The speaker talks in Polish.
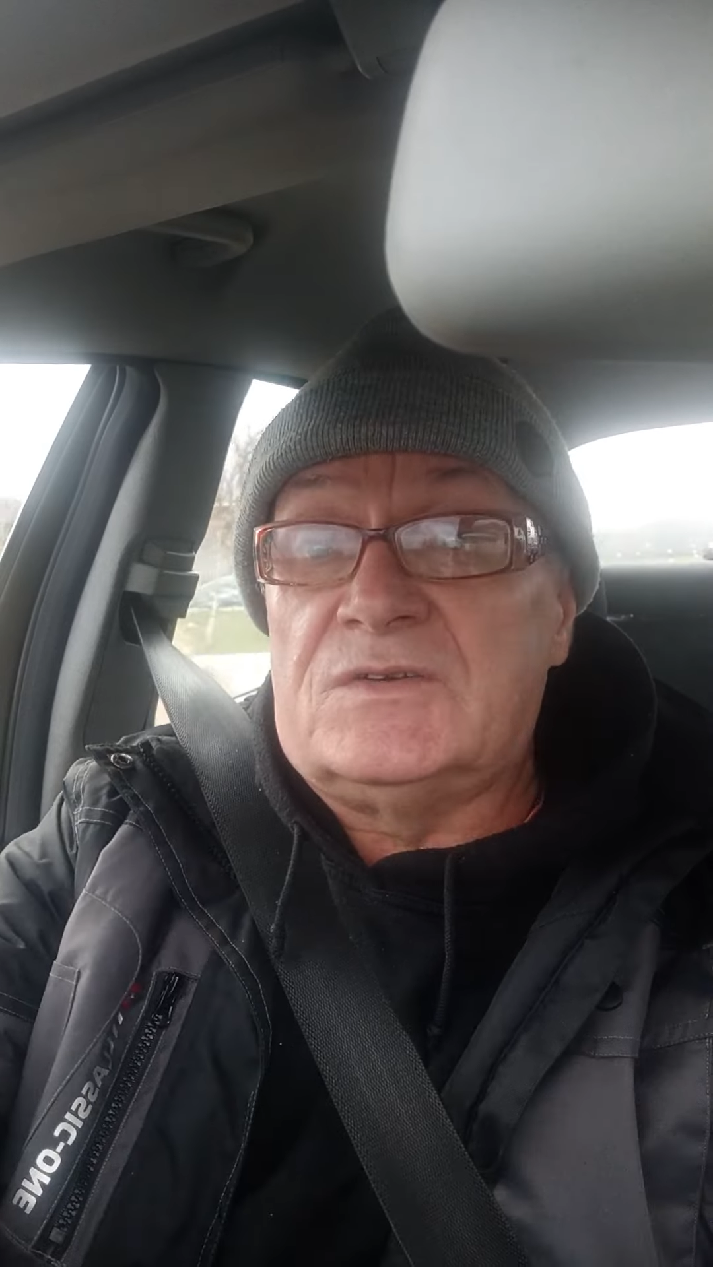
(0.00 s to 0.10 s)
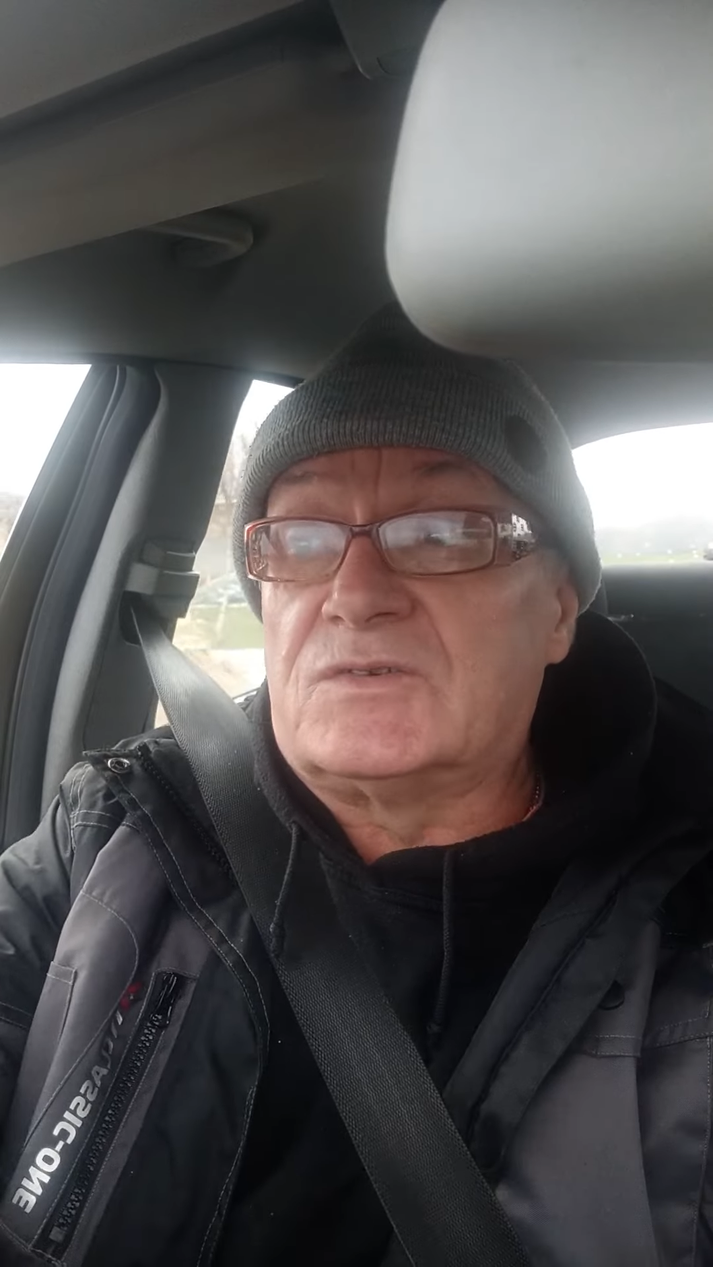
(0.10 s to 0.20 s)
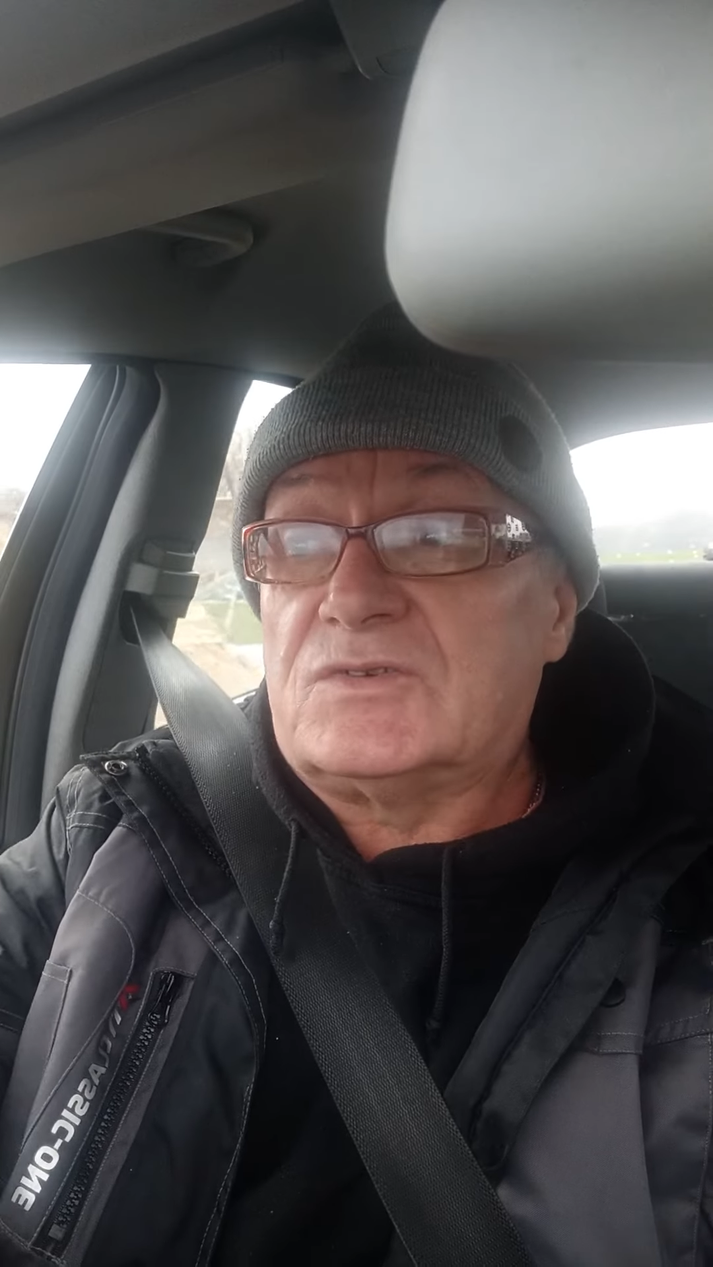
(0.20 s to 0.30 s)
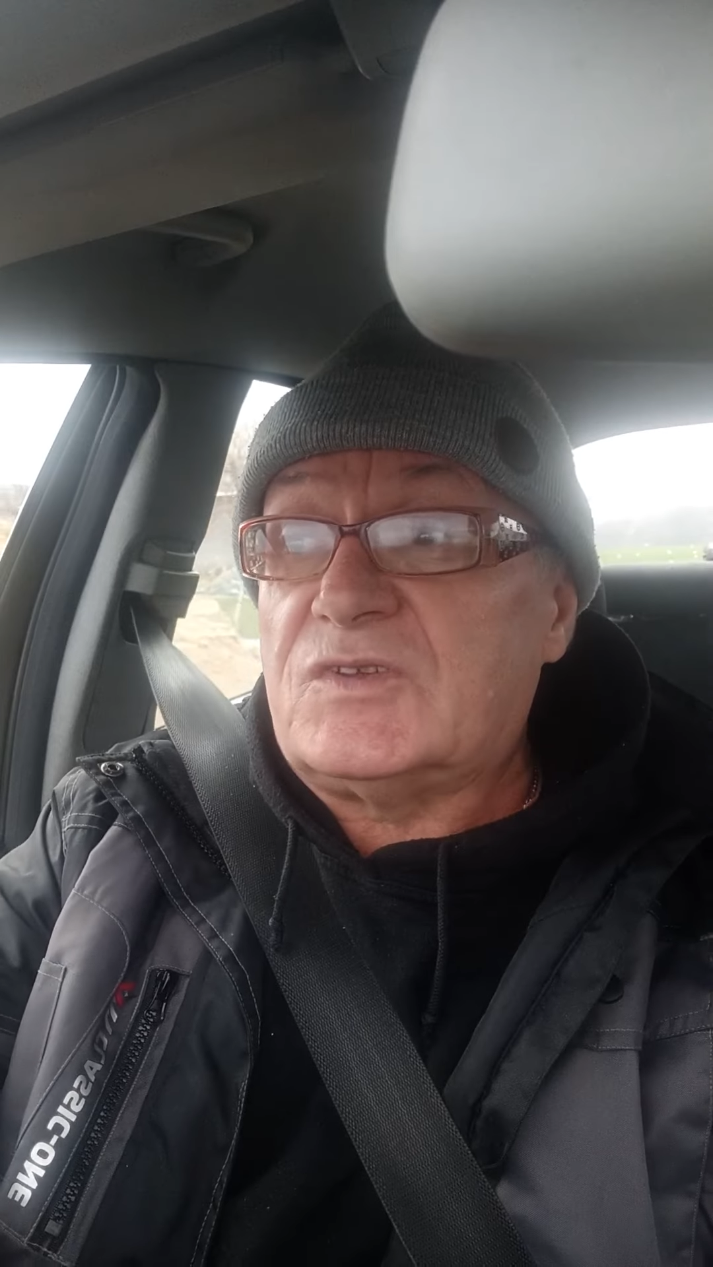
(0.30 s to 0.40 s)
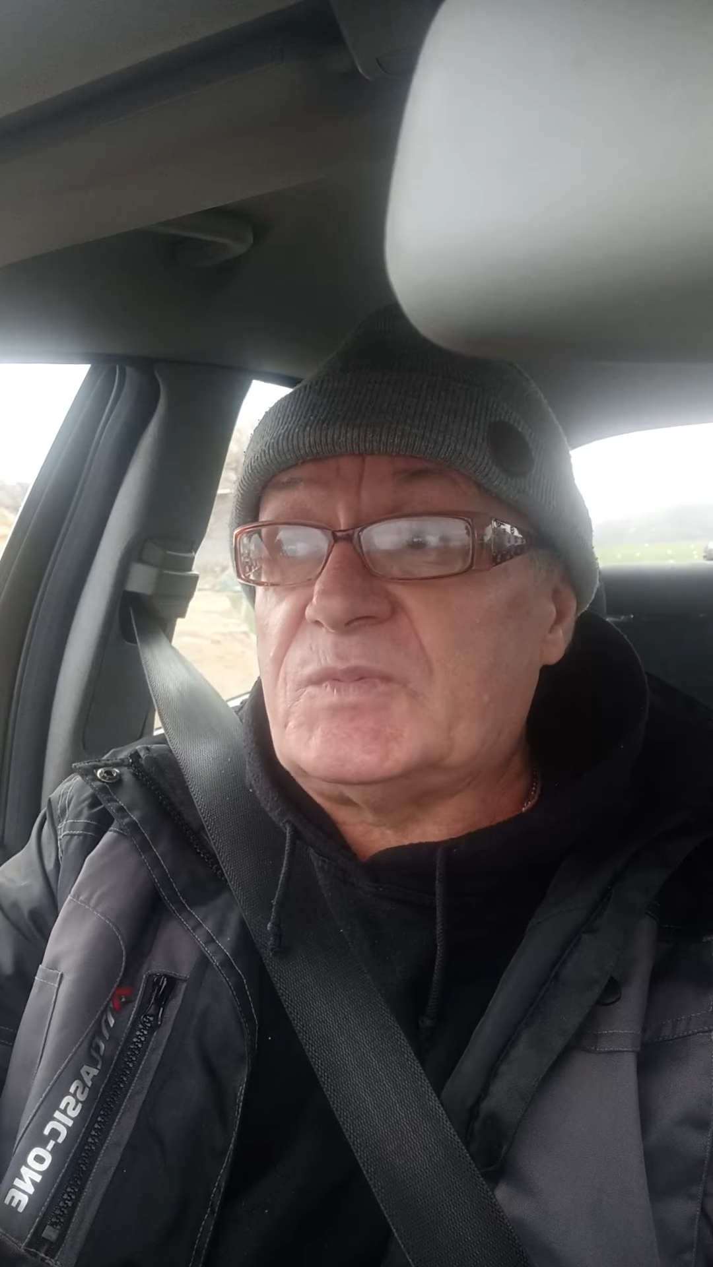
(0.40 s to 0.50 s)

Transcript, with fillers: w gronie